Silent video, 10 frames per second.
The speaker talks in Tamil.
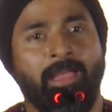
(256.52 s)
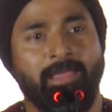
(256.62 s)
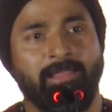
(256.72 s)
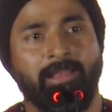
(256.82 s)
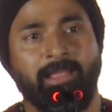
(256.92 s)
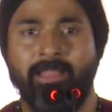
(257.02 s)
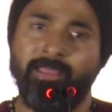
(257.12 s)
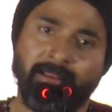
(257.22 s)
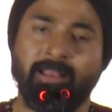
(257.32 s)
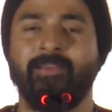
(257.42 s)
இதில்
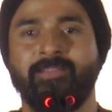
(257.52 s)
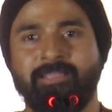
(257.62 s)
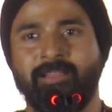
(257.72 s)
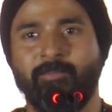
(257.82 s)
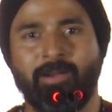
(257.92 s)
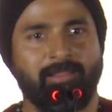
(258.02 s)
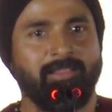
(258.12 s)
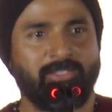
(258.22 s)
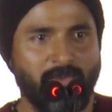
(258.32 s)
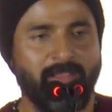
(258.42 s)
நிறைய நல்ல விஷயங்கள்
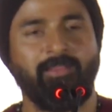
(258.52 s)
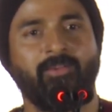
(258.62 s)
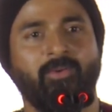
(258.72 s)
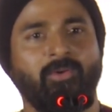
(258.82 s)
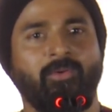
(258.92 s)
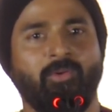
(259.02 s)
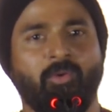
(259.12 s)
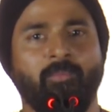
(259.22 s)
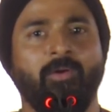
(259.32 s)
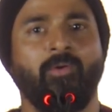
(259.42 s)
படத்தில் சொல்லியிருக்கிறோம்
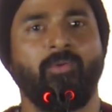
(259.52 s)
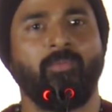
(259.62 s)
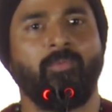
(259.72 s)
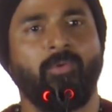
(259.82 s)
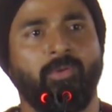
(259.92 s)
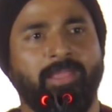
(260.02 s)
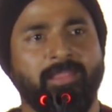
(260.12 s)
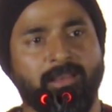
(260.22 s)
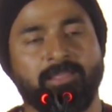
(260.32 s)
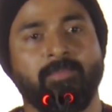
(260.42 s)
ரொம்ப ஒரு ஒரு
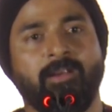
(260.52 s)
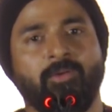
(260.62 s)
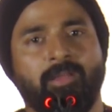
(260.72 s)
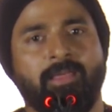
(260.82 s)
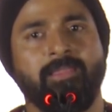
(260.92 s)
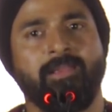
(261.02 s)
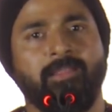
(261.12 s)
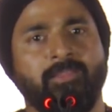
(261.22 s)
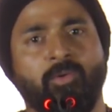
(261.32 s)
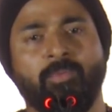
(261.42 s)
யதார்த்தமான ஒரு கதையை
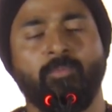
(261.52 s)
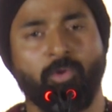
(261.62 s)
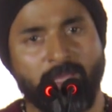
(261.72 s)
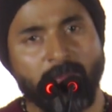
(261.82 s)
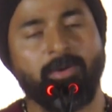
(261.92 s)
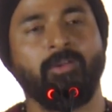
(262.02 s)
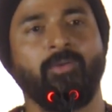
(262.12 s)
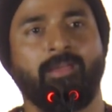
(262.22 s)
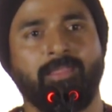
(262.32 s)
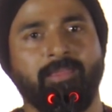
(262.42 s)
எடுத்து ரொம்ப முக்கியமான
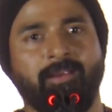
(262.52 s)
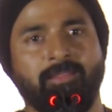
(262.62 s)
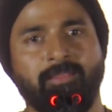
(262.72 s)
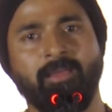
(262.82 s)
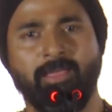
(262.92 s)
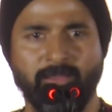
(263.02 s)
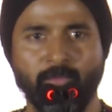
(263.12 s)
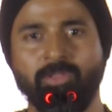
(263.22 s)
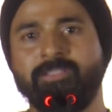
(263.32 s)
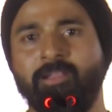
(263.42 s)
ஒரு கதையை எடுத்து அதுக்கு
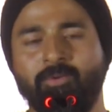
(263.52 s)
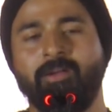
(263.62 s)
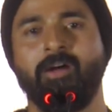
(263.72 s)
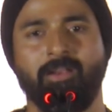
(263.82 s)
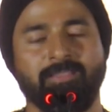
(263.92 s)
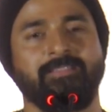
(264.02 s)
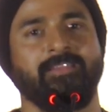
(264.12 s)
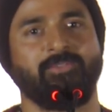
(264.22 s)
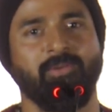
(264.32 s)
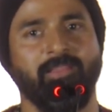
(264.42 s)
முடிஞ்ச அளவுக்கு
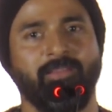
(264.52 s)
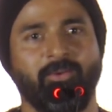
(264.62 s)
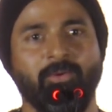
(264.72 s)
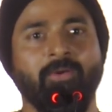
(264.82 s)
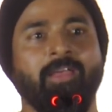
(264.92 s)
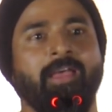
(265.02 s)
ஹானஸ்ட்டாக சொல்லியிருக்கிறோம்